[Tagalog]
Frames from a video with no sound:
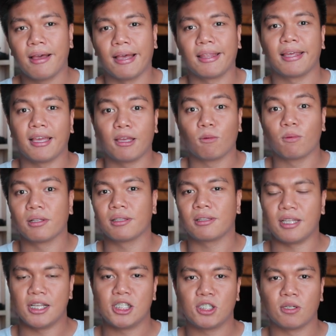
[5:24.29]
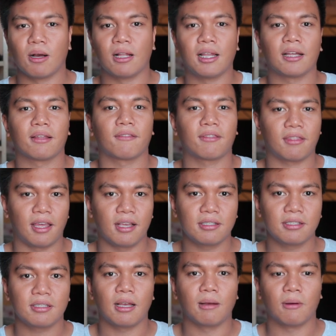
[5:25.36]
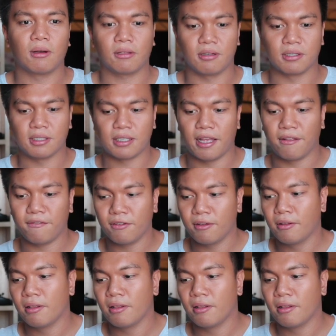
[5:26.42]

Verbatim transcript: I think it will teach you a lot of things about yourself.